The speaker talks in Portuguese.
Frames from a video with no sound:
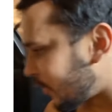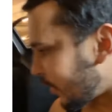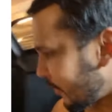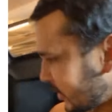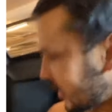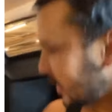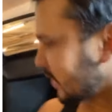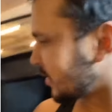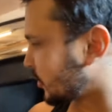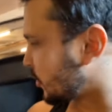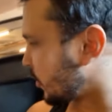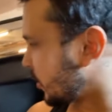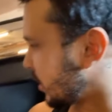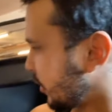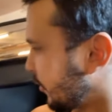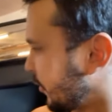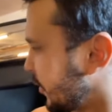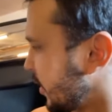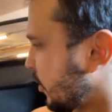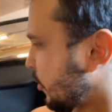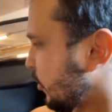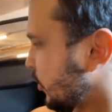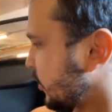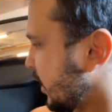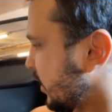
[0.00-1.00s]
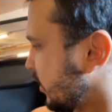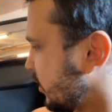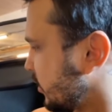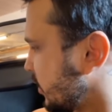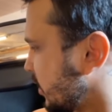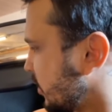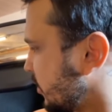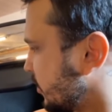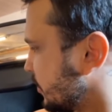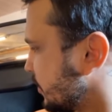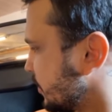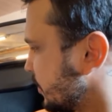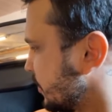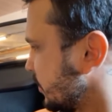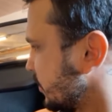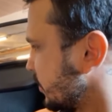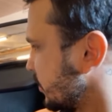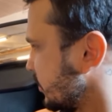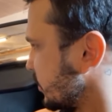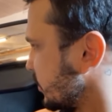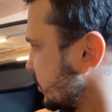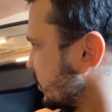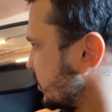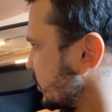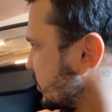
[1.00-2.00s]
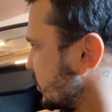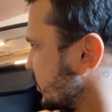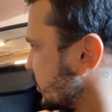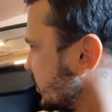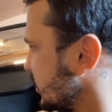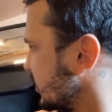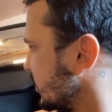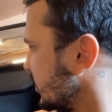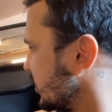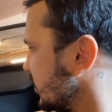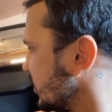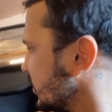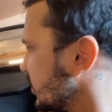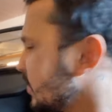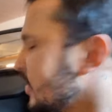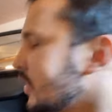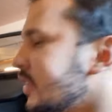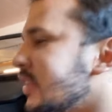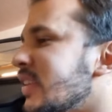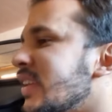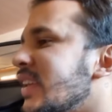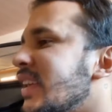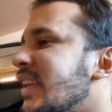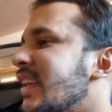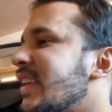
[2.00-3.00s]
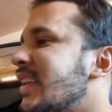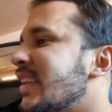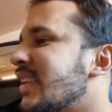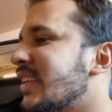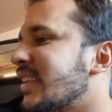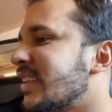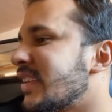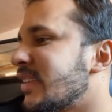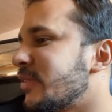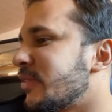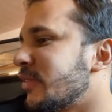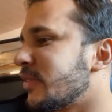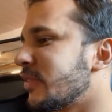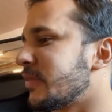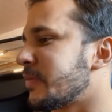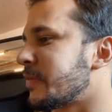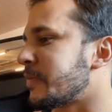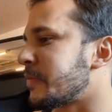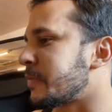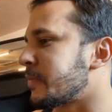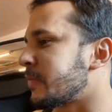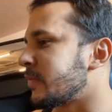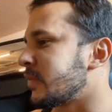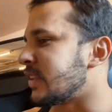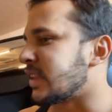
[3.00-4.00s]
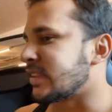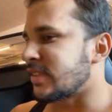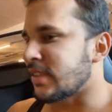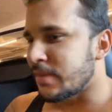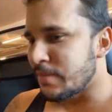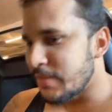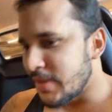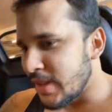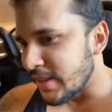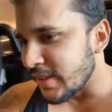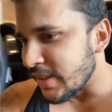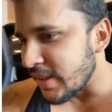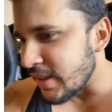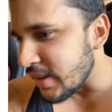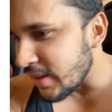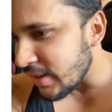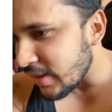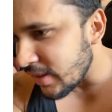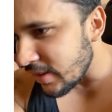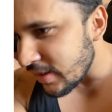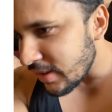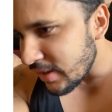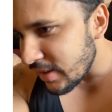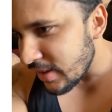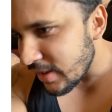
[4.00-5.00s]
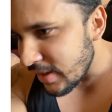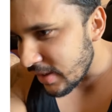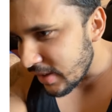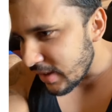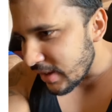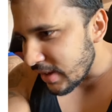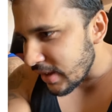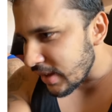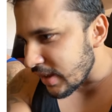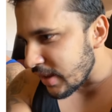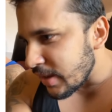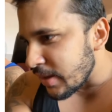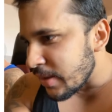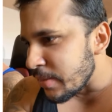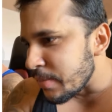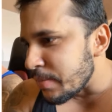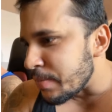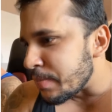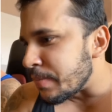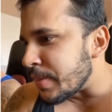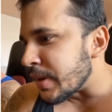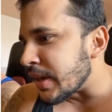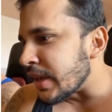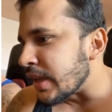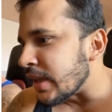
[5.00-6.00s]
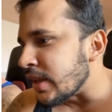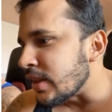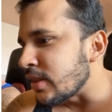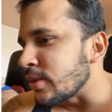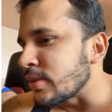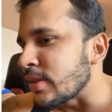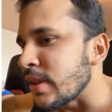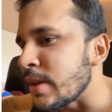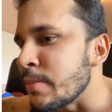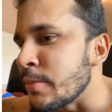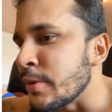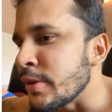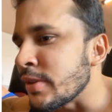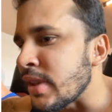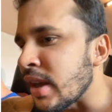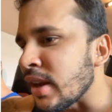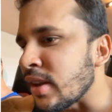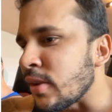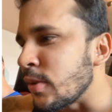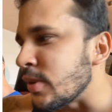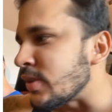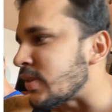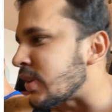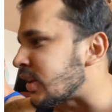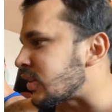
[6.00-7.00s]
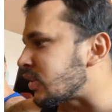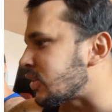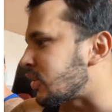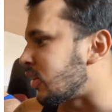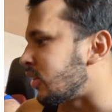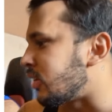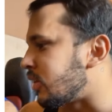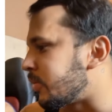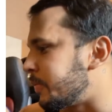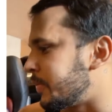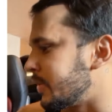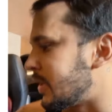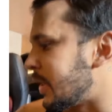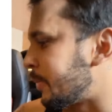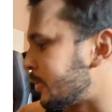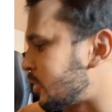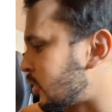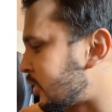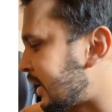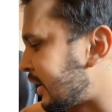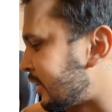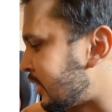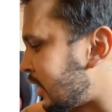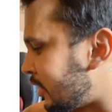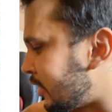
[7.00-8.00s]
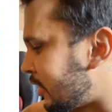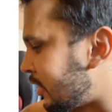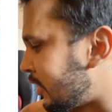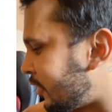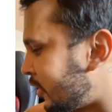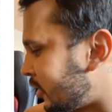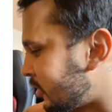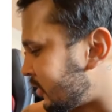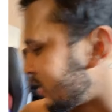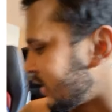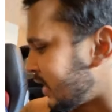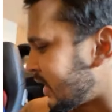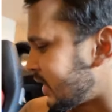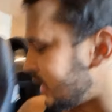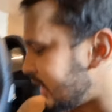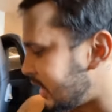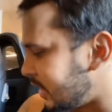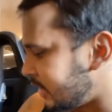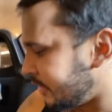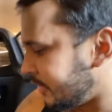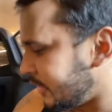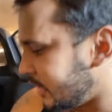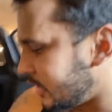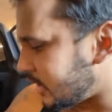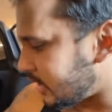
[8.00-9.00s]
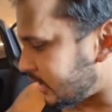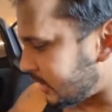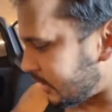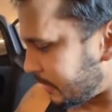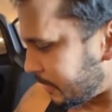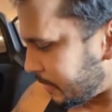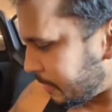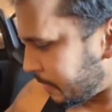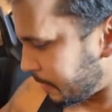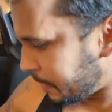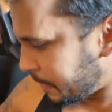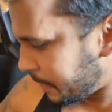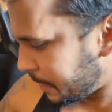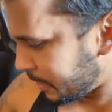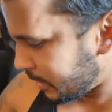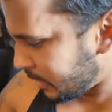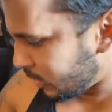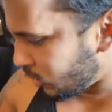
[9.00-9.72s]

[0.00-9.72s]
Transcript: Foi você que escolheu, foi a cor dentro, não? Foi. Não, foi não, que eu nem sabia. Nem sabia, né? Era... Preto tem muita coisa top. Depois eu quero dar uma voltinha, né, Clivida? Vai não.